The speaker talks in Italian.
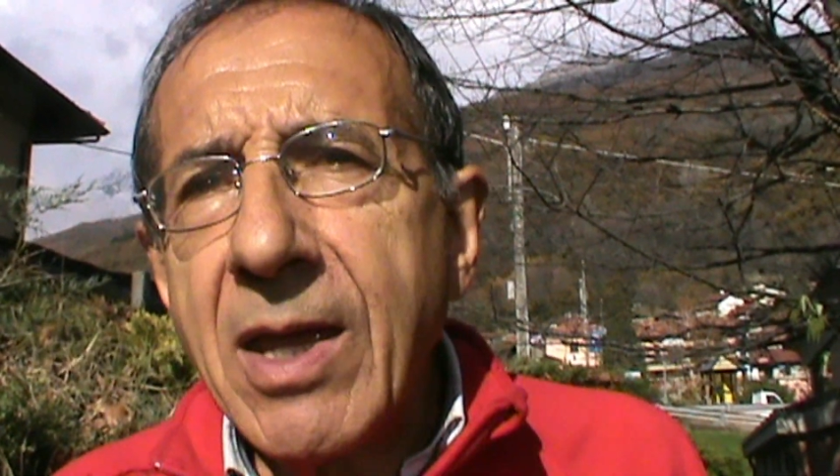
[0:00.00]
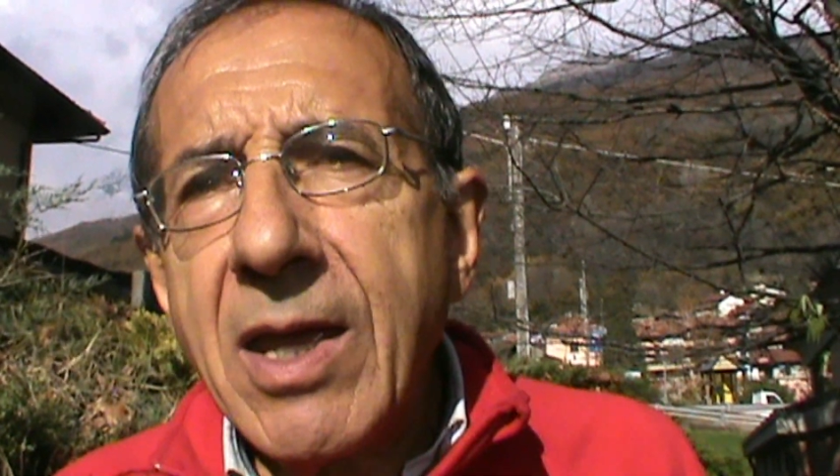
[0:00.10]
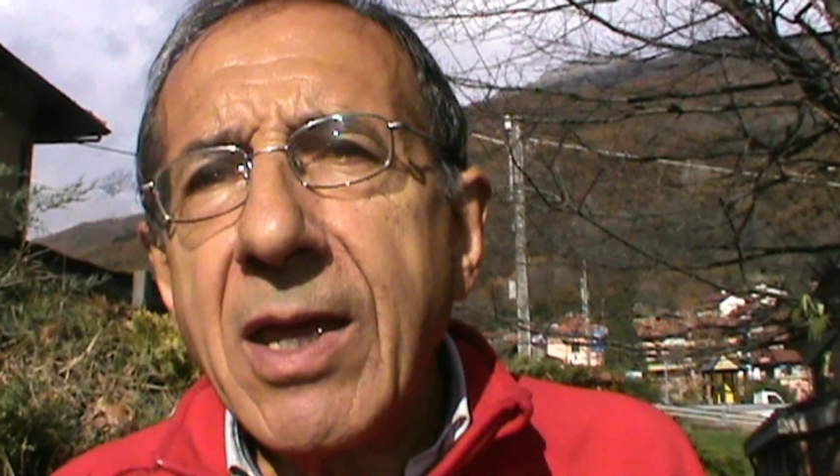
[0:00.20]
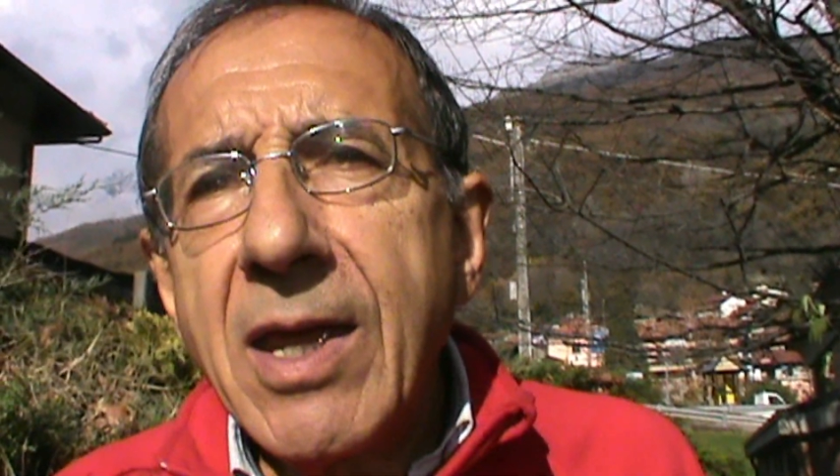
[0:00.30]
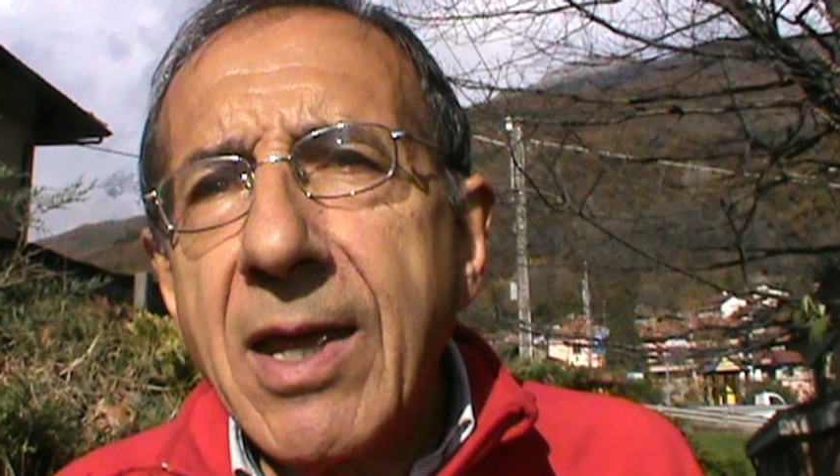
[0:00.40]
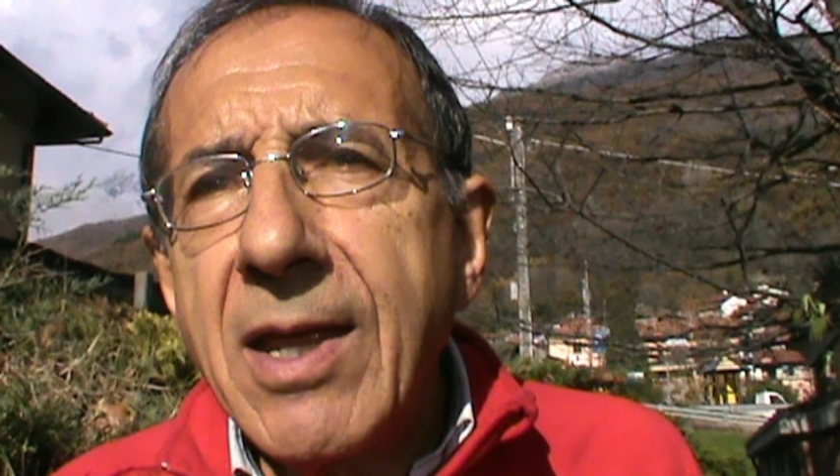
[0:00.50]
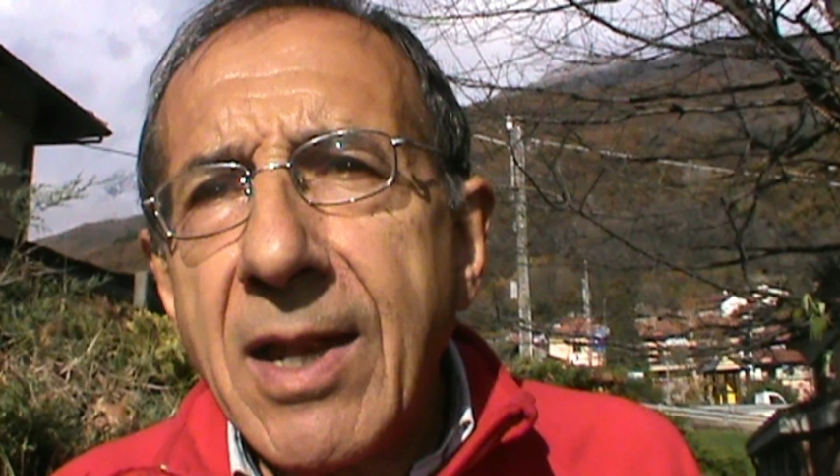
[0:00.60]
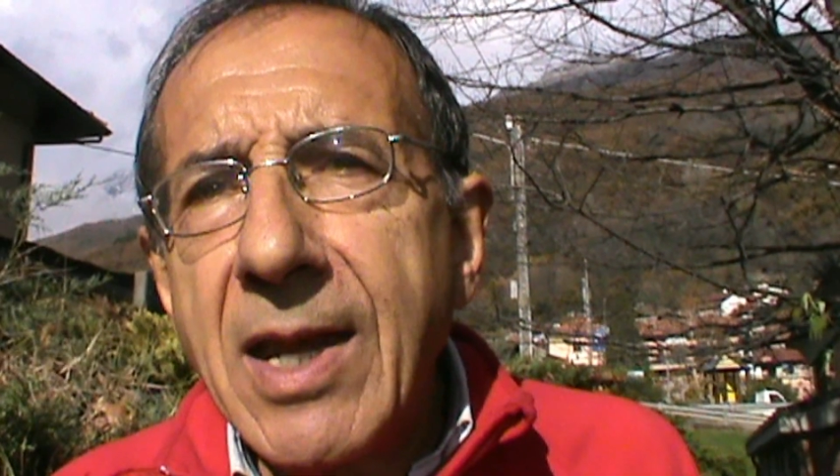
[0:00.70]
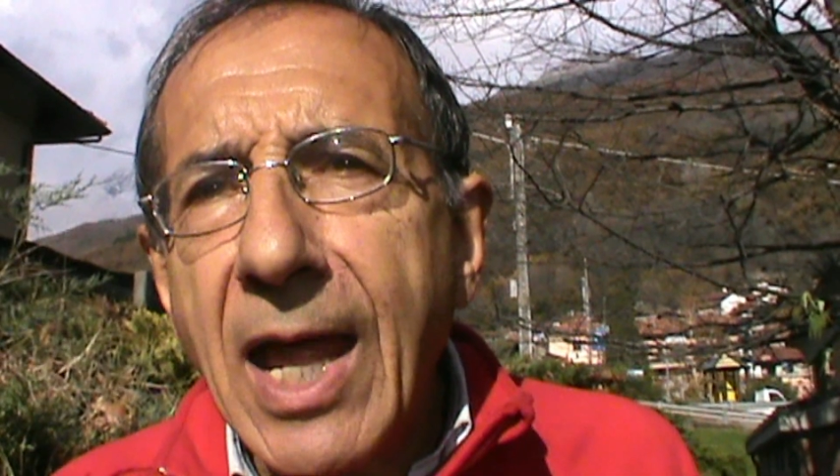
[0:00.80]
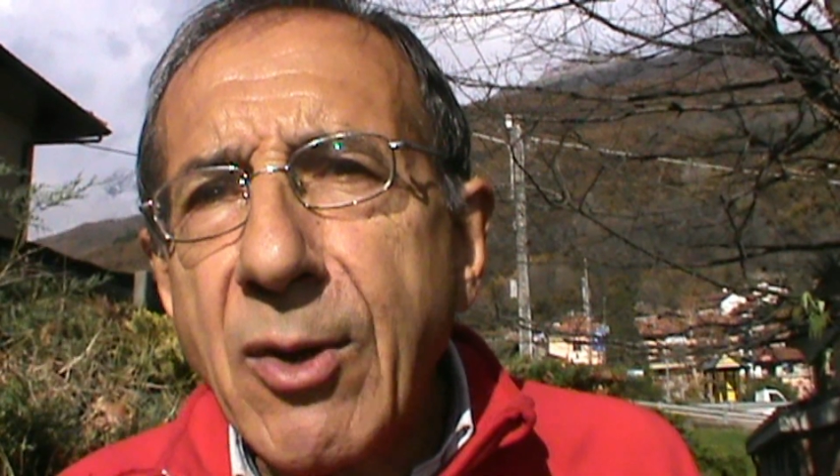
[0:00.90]

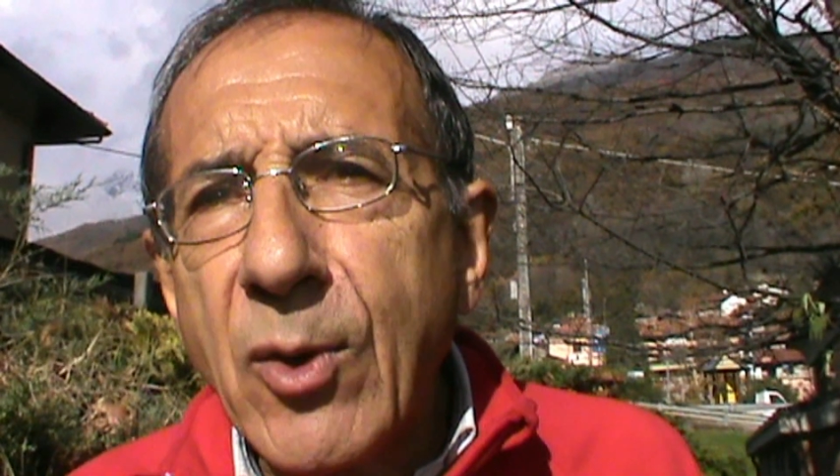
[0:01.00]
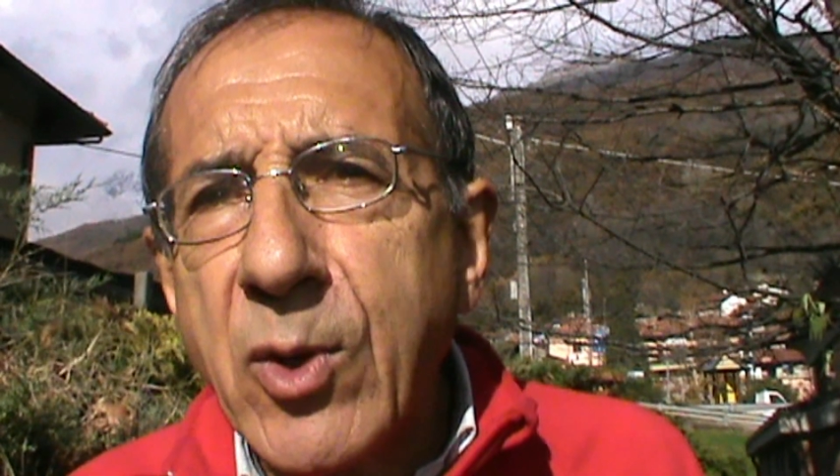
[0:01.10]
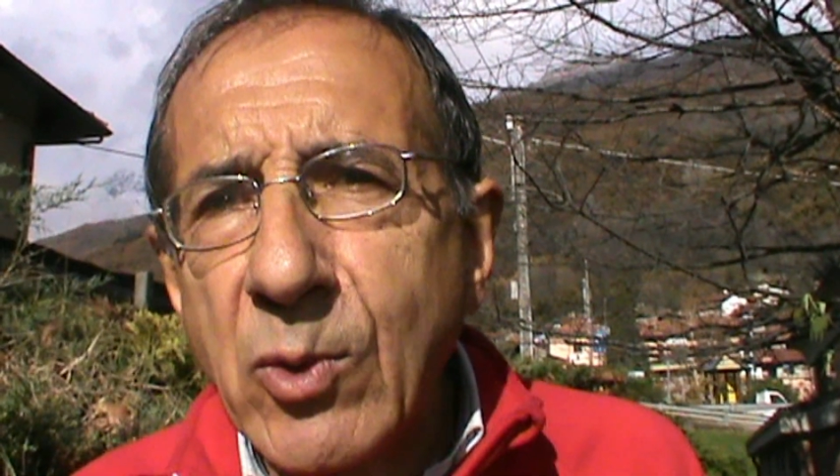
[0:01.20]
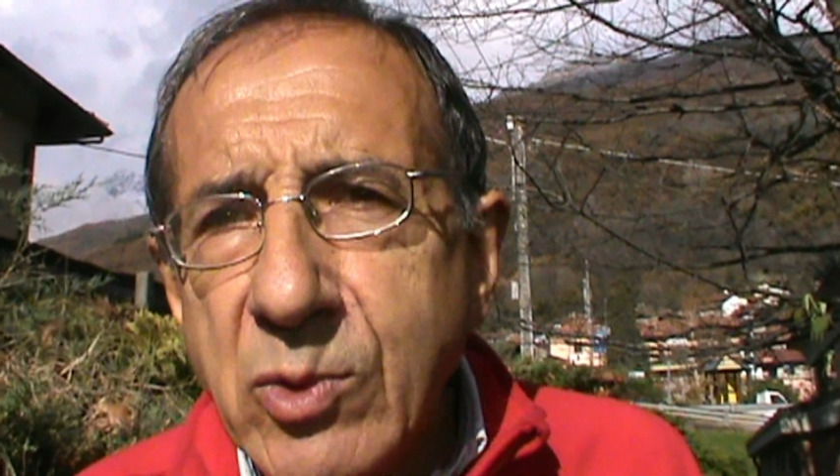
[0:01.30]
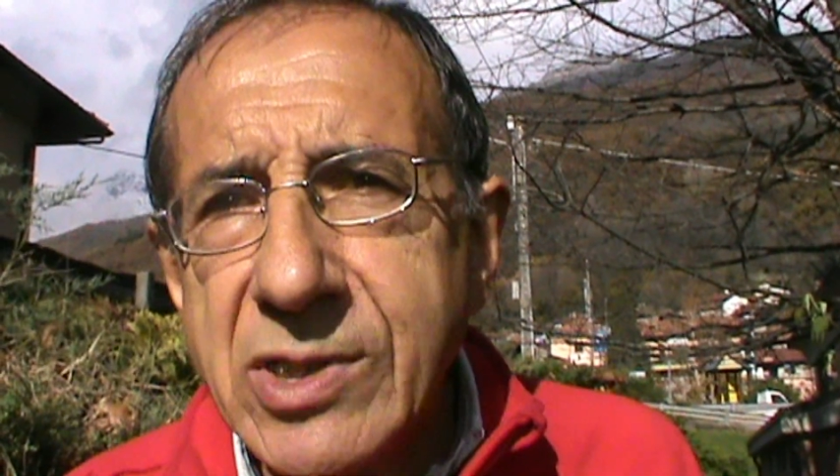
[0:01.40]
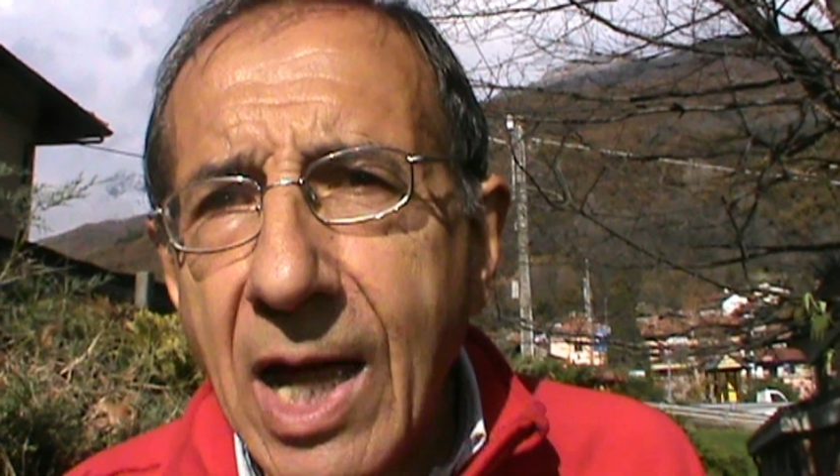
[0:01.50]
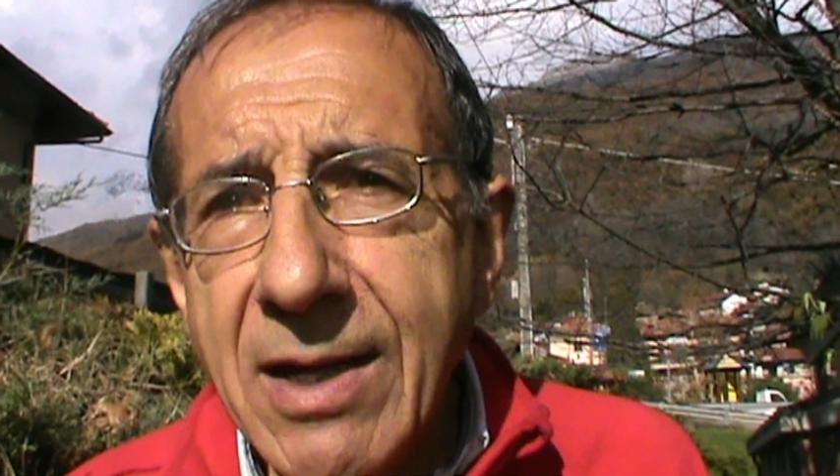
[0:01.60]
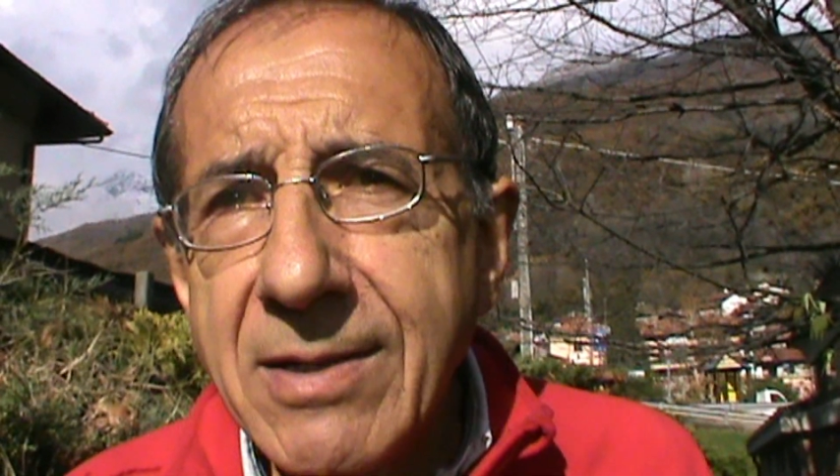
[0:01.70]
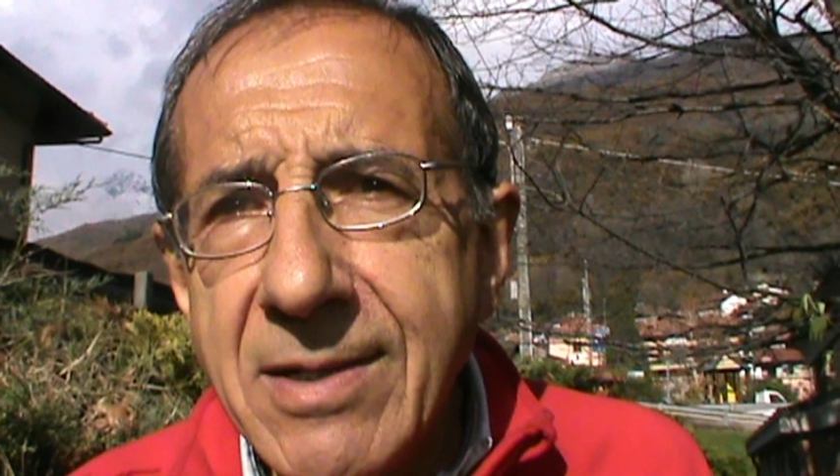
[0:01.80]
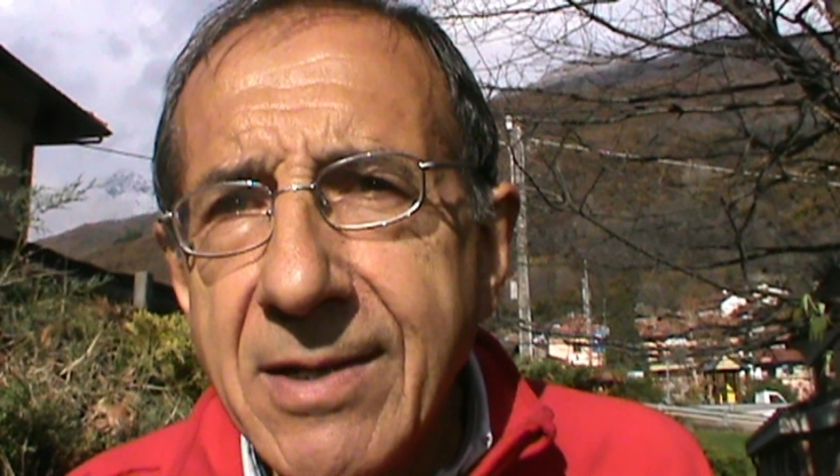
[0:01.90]
eh, l'hanno
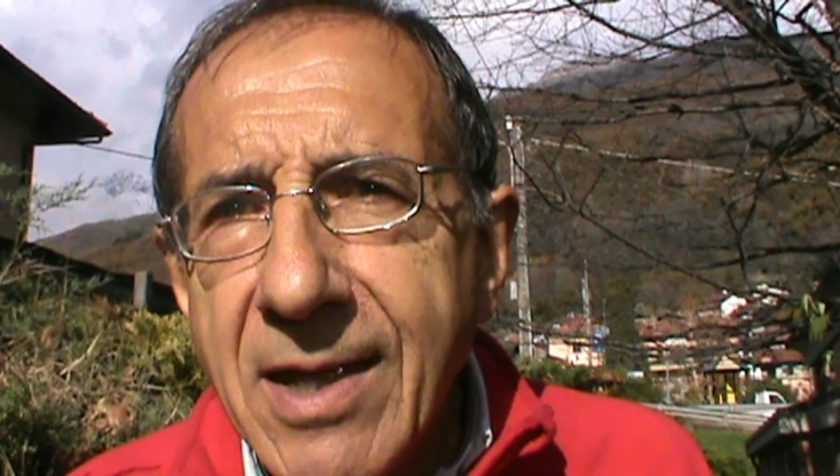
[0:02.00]
chiusa